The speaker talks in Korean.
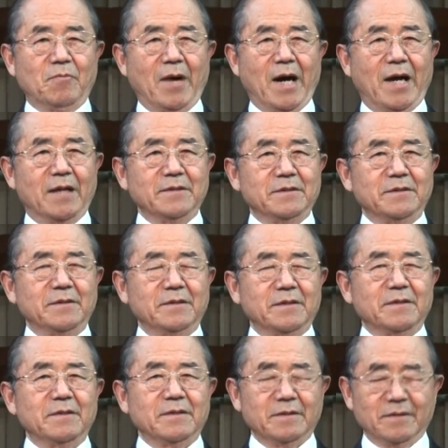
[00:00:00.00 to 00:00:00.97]

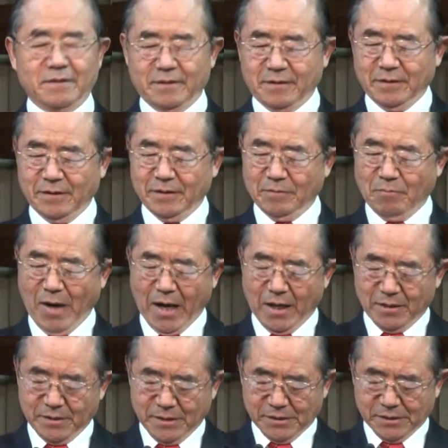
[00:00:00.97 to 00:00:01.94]
많은 그
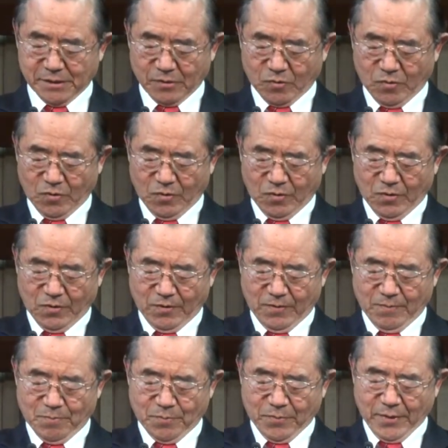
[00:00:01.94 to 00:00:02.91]
마을이 있었고
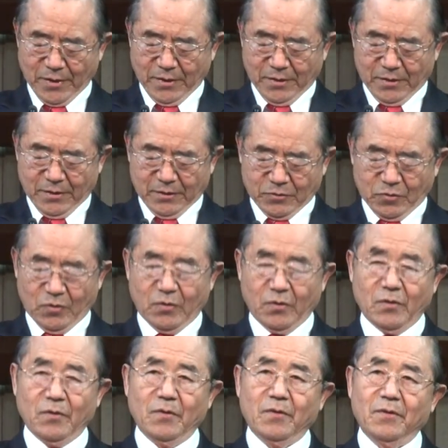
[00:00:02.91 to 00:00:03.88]

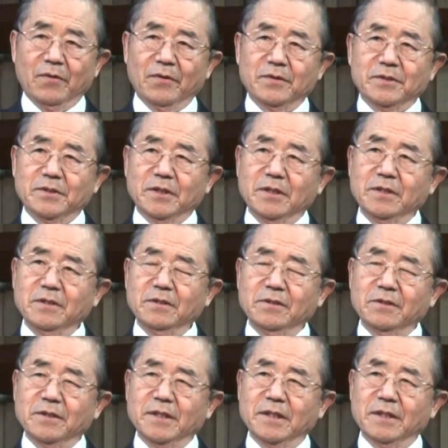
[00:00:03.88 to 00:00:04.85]
또
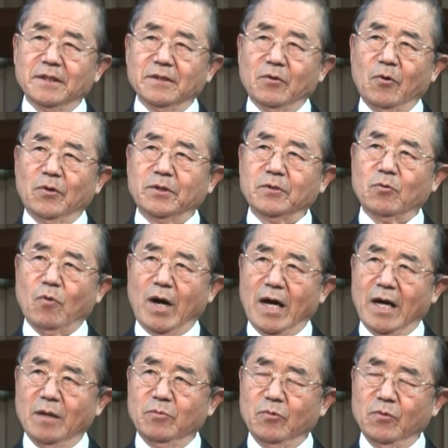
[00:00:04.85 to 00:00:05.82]
여인들이 혹은
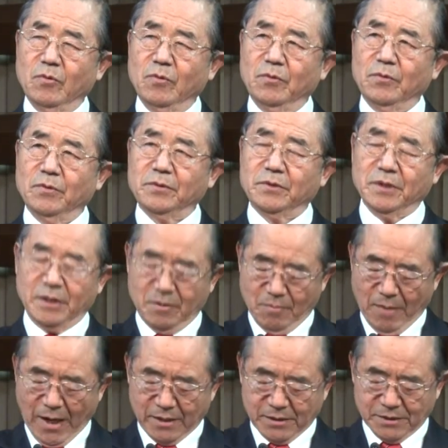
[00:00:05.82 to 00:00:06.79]
과부들이
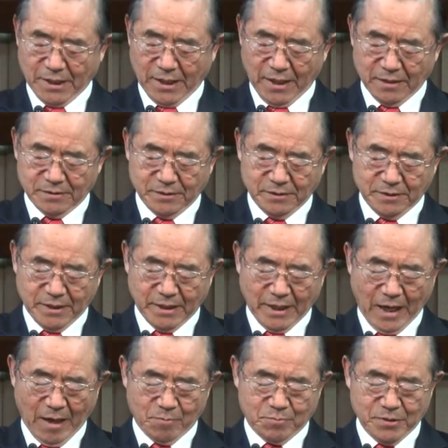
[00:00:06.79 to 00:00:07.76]
많이 살았는데
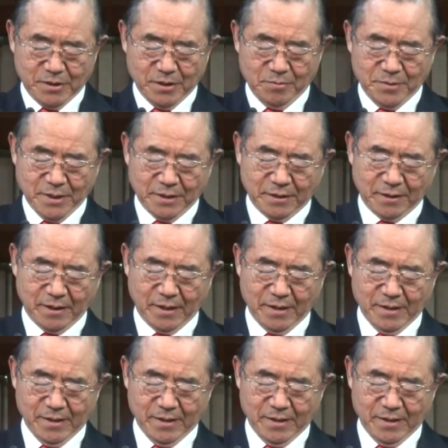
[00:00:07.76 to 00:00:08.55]
하필이면